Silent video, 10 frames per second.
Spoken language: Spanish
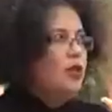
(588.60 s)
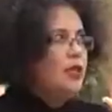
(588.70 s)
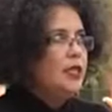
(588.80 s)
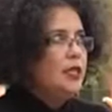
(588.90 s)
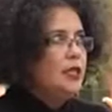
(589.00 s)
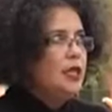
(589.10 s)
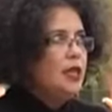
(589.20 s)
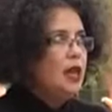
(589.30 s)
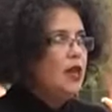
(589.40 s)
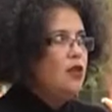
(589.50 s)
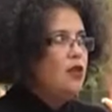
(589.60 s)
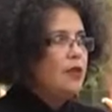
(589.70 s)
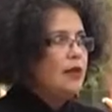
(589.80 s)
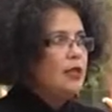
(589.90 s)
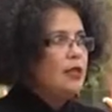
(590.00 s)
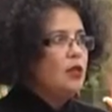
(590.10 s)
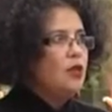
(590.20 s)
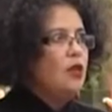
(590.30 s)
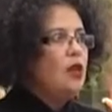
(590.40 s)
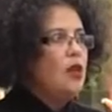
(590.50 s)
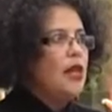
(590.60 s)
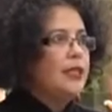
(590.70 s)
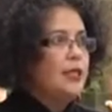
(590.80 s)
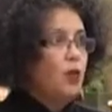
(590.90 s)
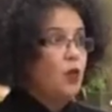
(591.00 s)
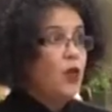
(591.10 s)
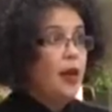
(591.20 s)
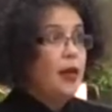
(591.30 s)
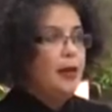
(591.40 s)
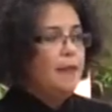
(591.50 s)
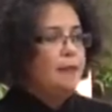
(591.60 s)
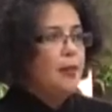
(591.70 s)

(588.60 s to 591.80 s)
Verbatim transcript: 17 años estaba haciendo la secundaria,